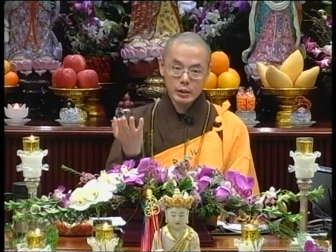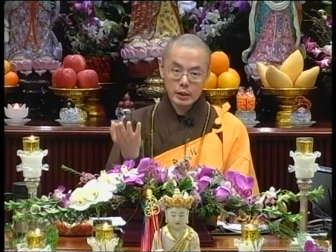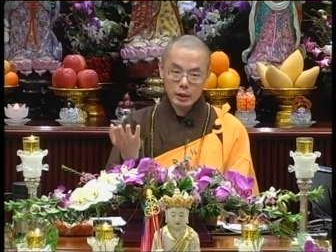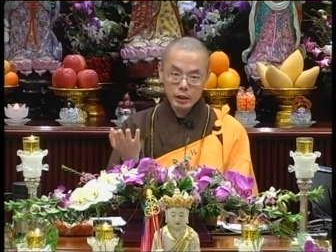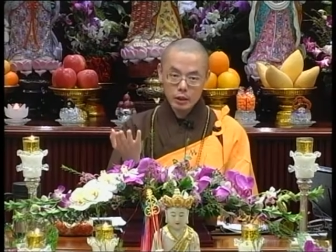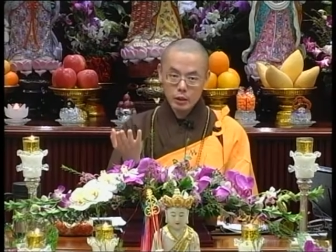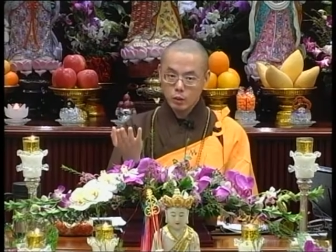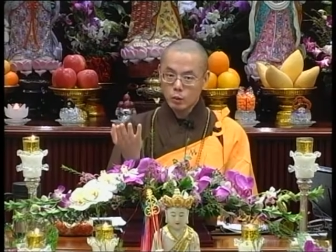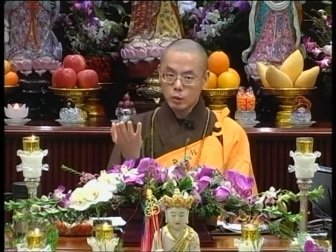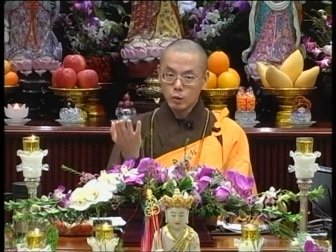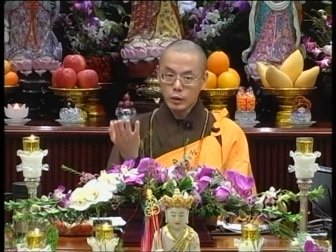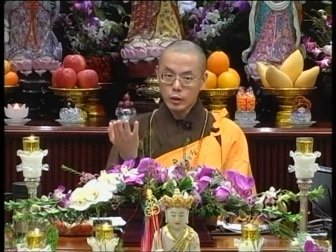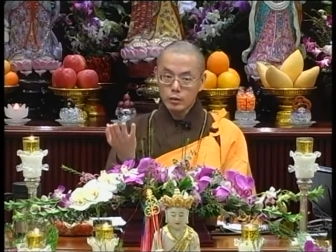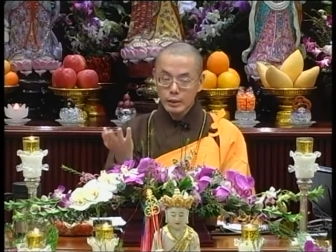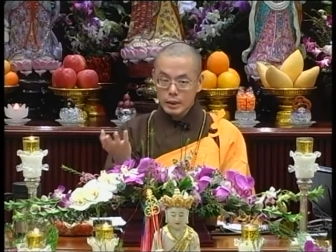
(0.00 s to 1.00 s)
个五
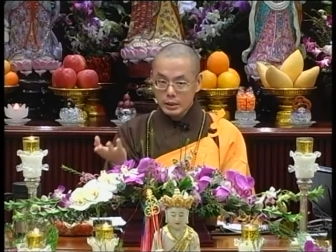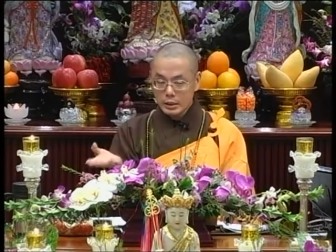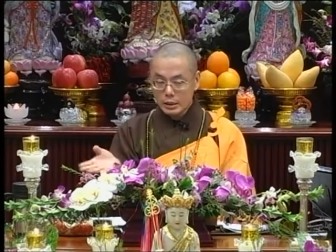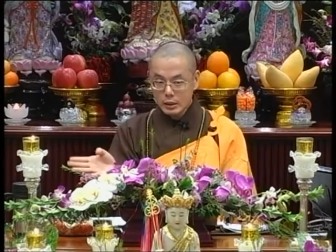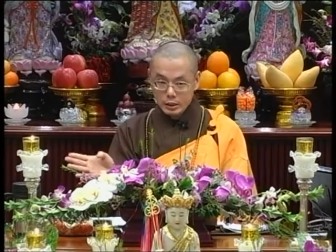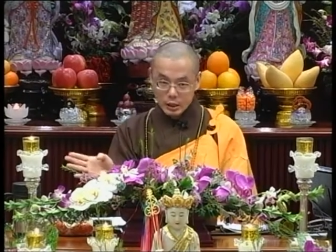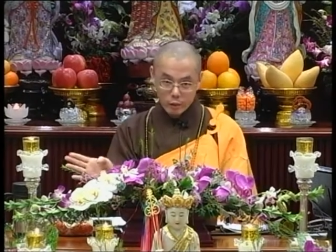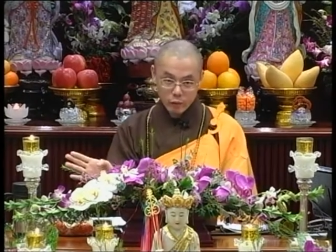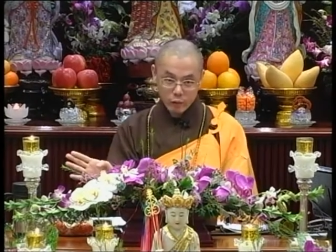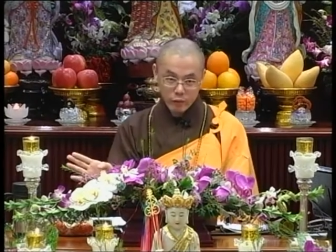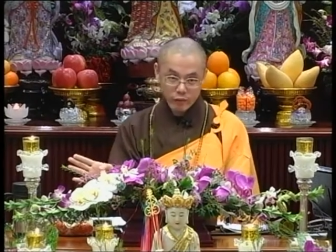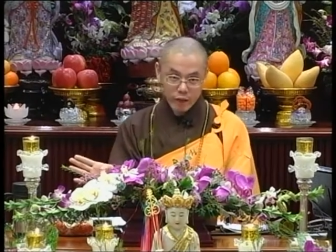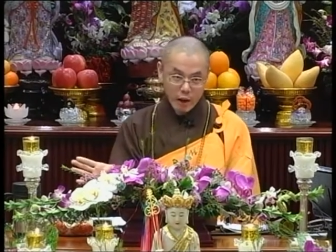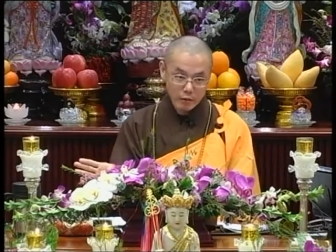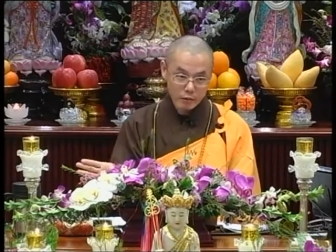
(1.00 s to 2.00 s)
六年级小学
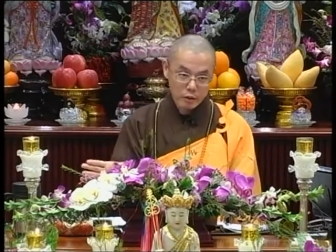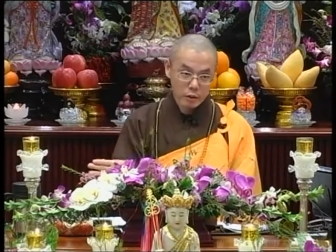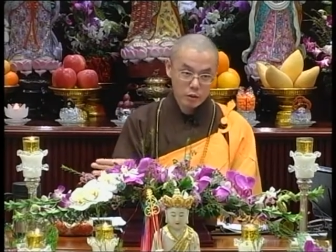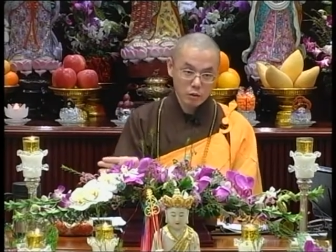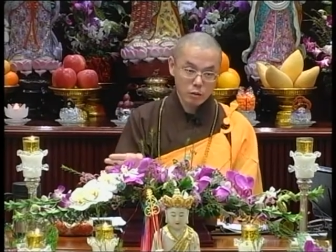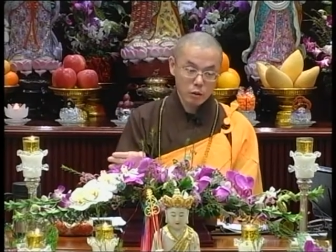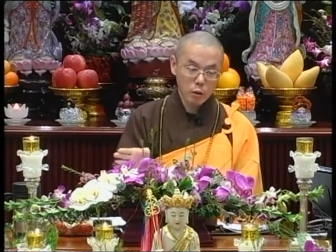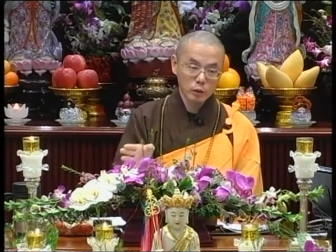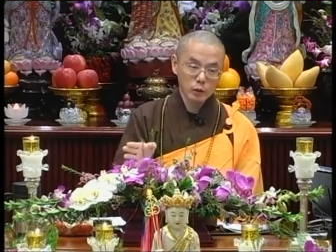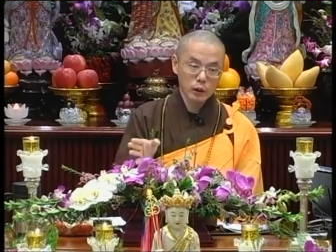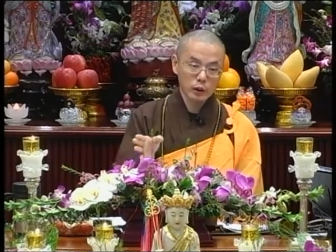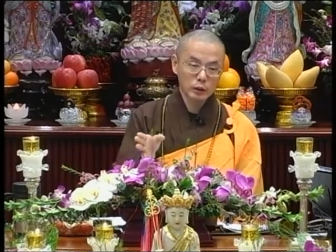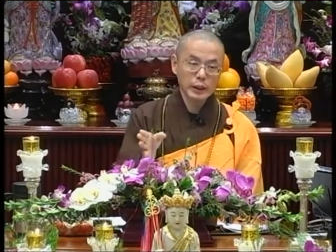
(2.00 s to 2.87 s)
发育的时候呢，